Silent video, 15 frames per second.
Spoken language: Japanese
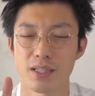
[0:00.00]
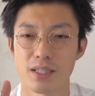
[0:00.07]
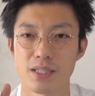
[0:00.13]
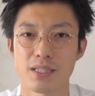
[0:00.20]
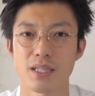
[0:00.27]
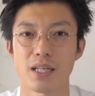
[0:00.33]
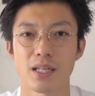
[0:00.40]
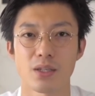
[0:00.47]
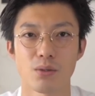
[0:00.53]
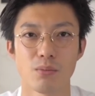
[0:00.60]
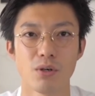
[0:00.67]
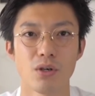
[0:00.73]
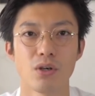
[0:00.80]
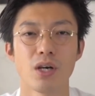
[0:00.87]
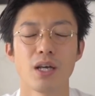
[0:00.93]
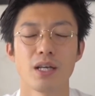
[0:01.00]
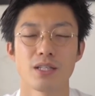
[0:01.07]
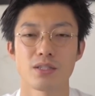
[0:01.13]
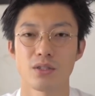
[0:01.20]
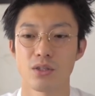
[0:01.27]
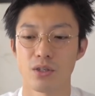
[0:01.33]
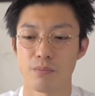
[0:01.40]
んですけれども、
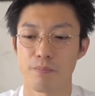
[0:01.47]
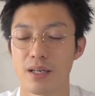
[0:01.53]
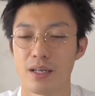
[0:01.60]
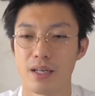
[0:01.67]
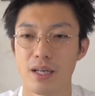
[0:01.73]
その、